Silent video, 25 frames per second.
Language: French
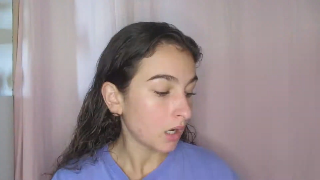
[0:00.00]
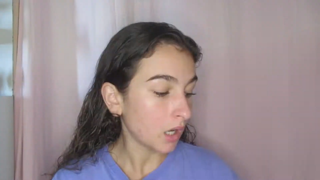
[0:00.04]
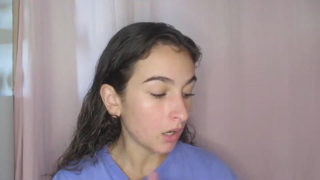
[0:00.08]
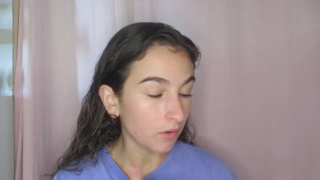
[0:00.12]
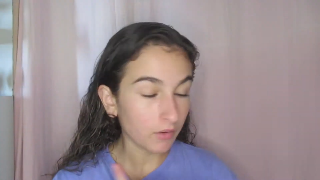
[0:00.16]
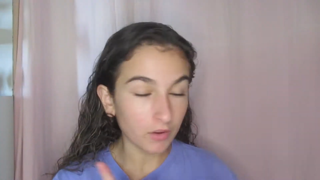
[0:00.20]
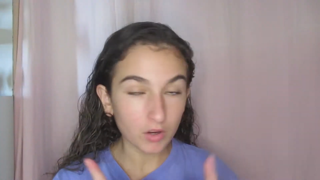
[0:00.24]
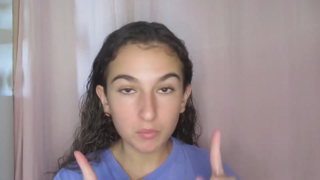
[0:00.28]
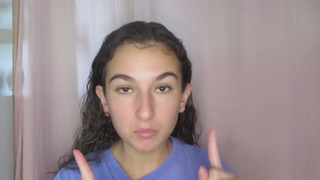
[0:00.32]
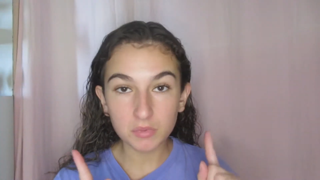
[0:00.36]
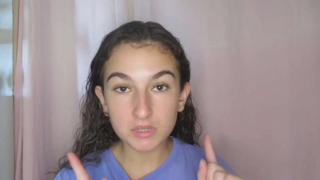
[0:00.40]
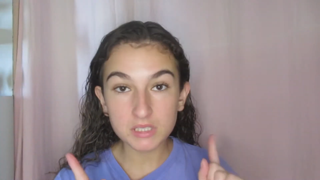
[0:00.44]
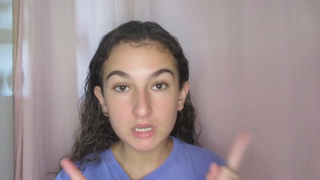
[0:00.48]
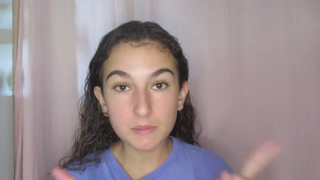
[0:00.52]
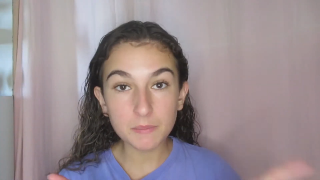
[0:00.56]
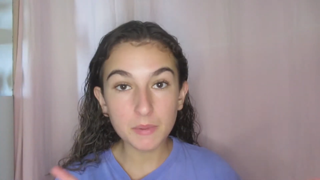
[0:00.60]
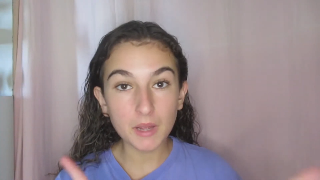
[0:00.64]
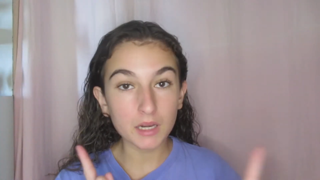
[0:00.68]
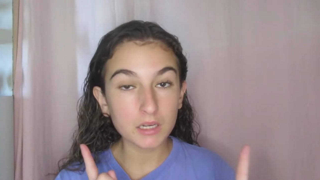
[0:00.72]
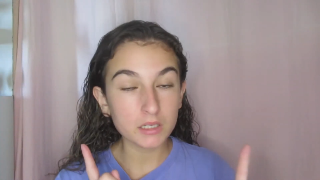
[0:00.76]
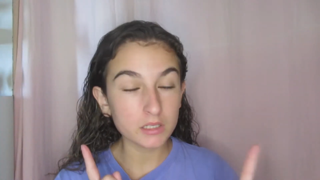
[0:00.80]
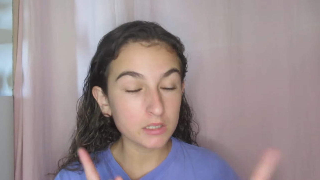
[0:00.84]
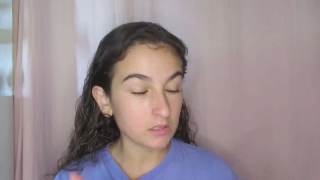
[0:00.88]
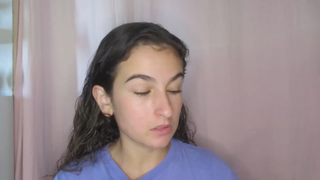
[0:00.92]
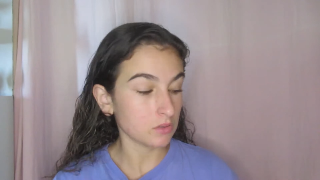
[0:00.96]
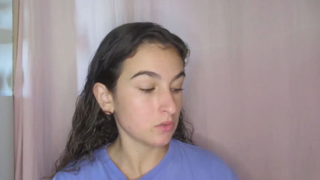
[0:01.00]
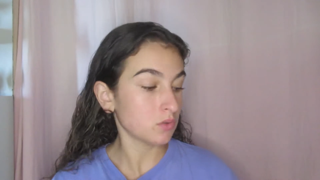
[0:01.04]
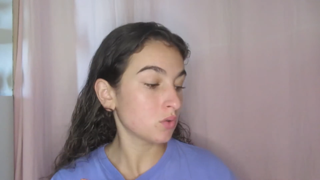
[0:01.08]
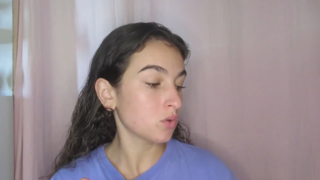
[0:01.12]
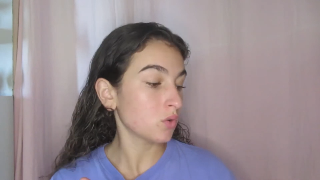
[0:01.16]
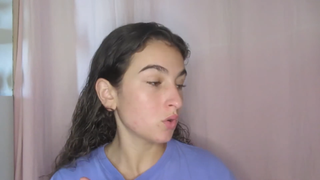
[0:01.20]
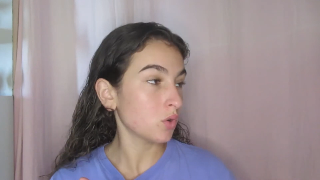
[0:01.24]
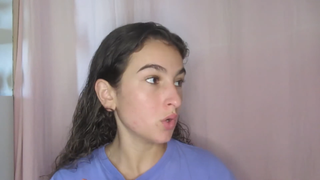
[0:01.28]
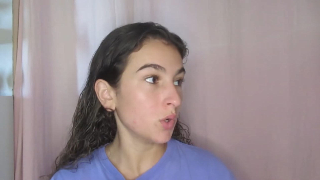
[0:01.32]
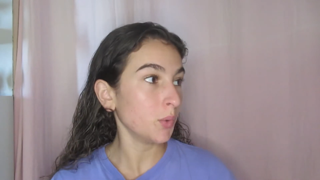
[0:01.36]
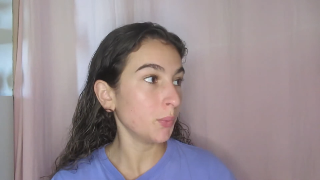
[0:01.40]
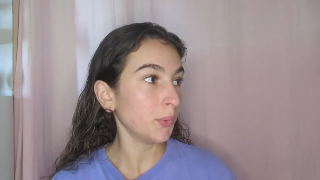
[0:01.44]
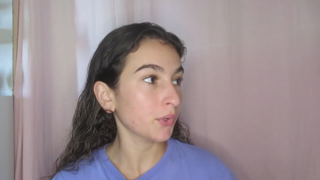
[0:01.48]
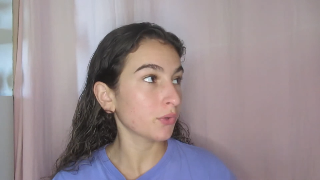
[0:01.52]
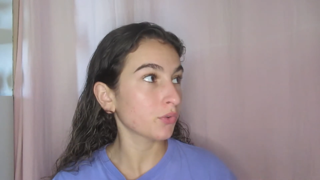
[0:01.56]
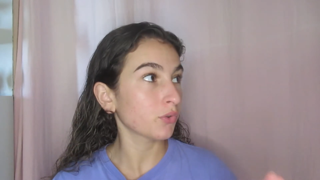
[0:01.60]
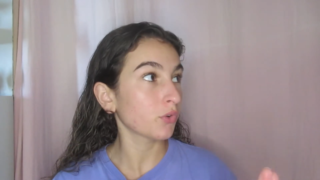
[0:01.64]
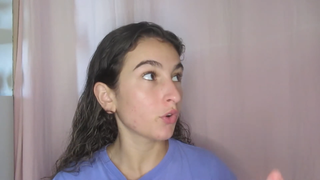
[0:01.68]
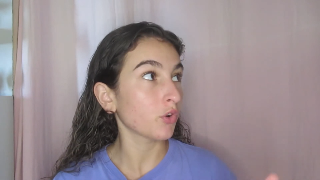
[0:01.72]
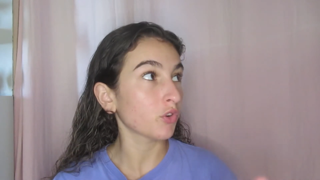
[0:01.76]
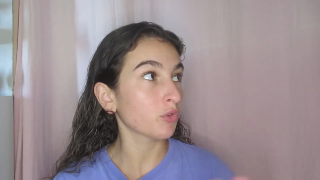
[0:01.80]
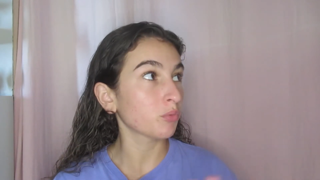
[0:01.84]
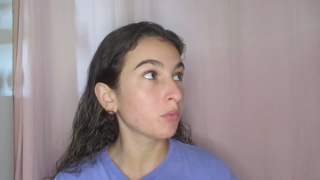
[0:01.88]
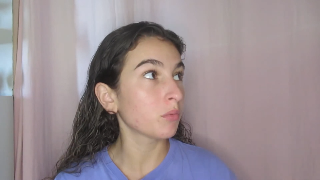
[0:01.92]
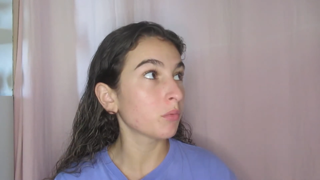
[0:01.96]
alors on va commencer par les yeux parce
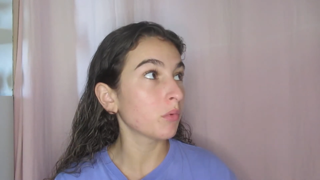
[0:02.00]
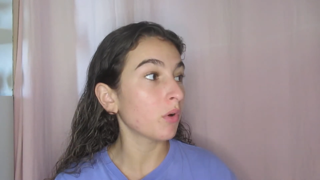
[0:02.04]
qu'en ce